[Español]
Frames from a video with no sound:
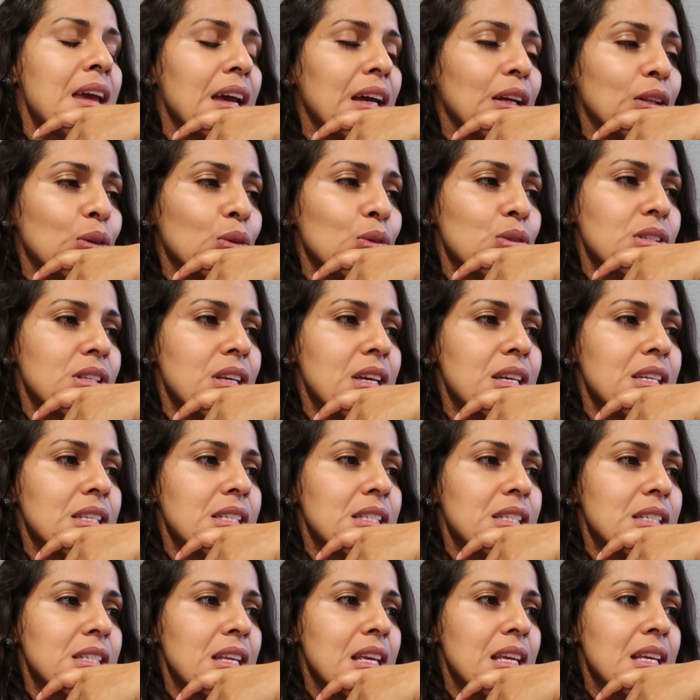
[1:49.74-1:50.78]

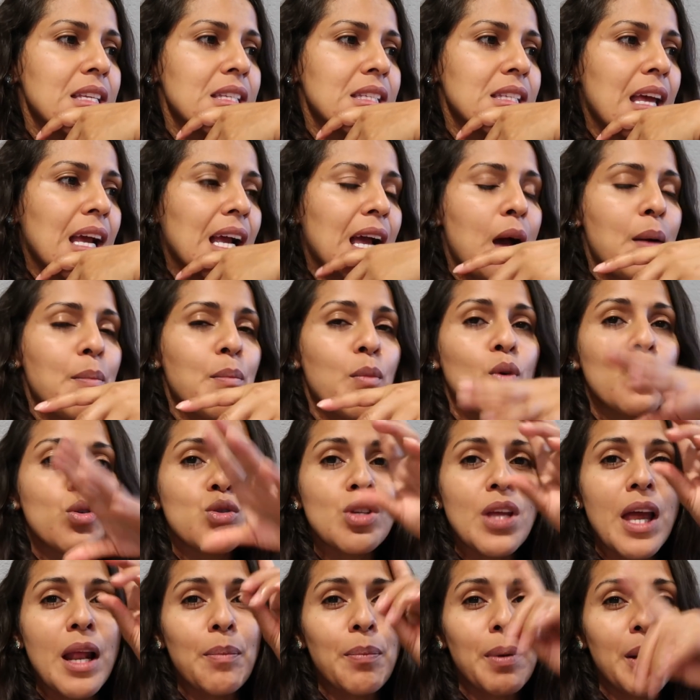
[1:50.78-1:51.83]
Entonces
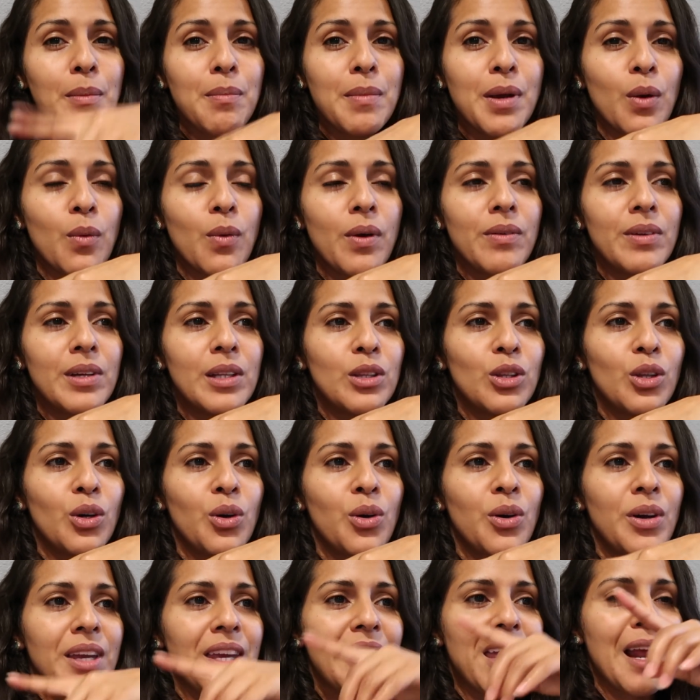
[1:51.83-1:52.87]
sacamos el primer
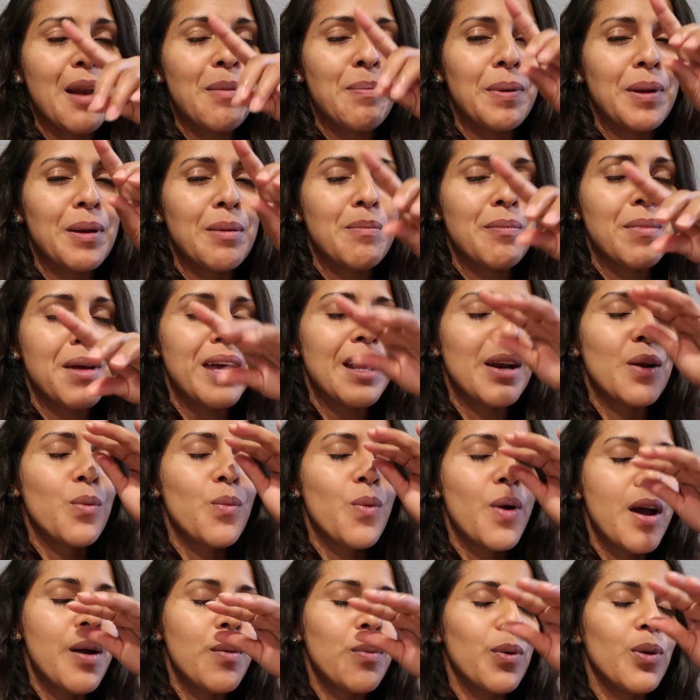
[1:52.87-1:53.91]
huevito y el primer
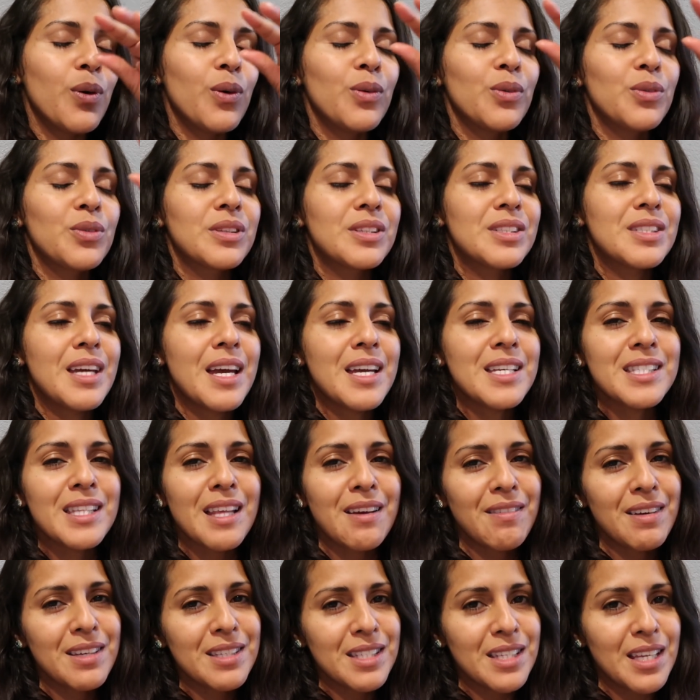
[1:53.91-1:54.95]
huevo ya
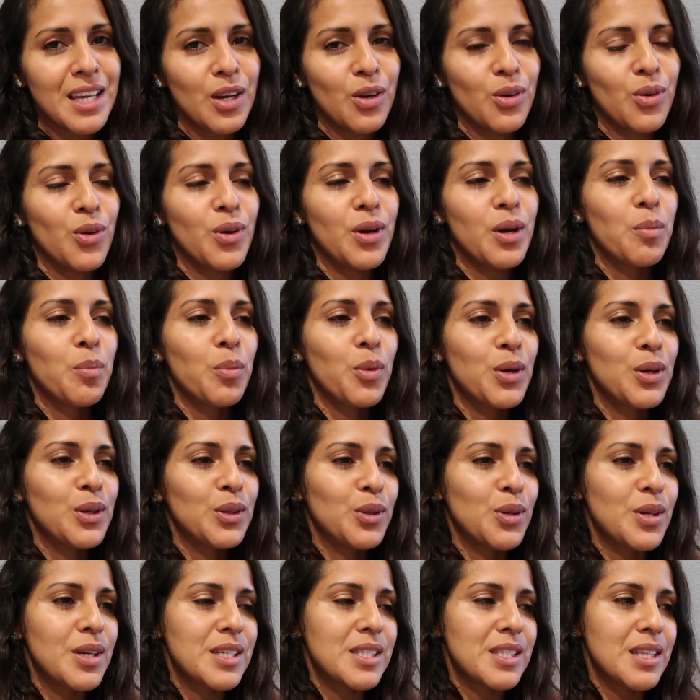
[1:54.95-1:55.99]
estaba seco, el
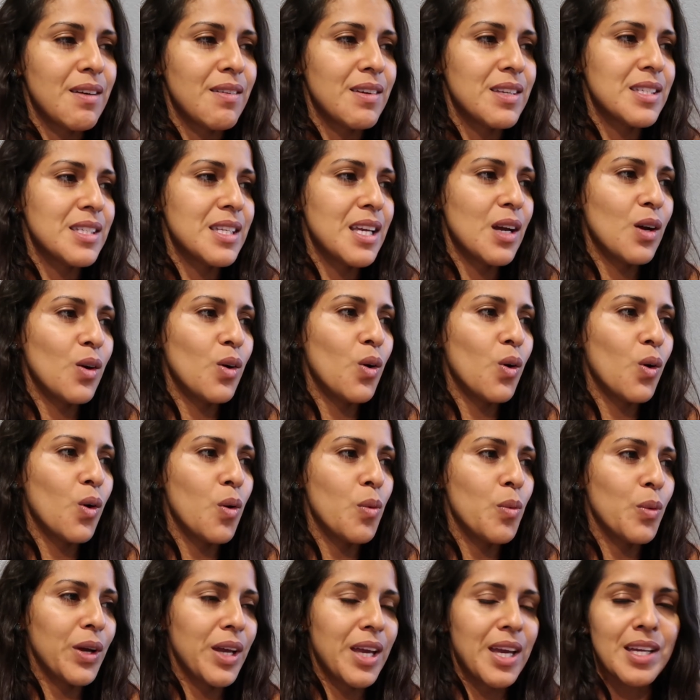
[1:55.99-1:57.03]
pollito ya estaba seco,
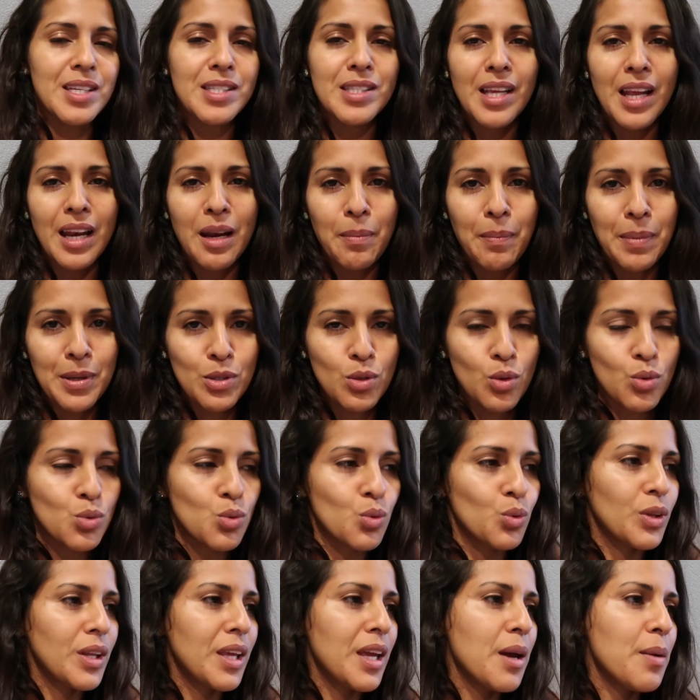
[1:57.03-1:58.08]
como que ya se le pasó
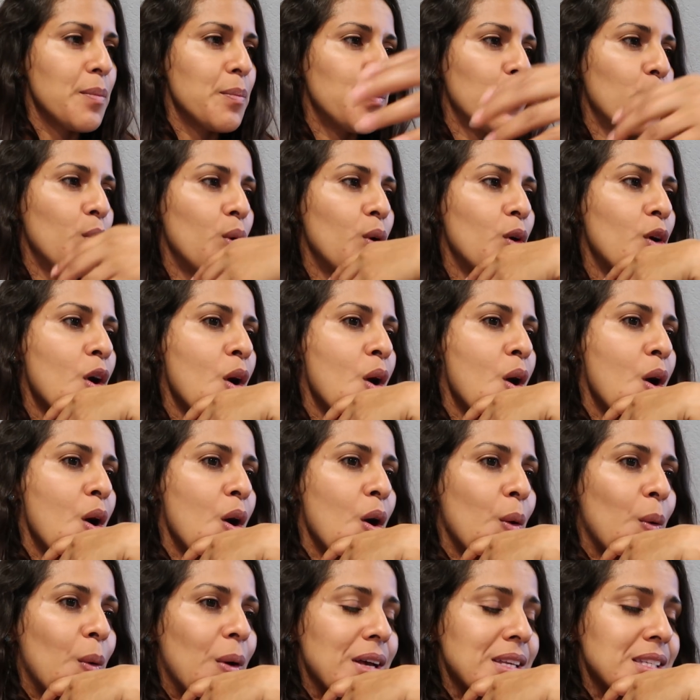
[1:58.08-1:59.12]
su tiempo
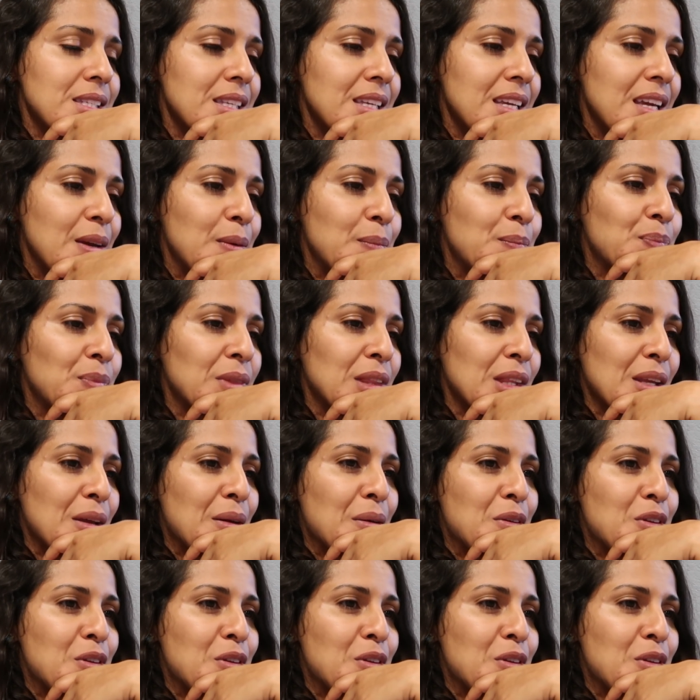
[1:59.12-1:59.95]
o así.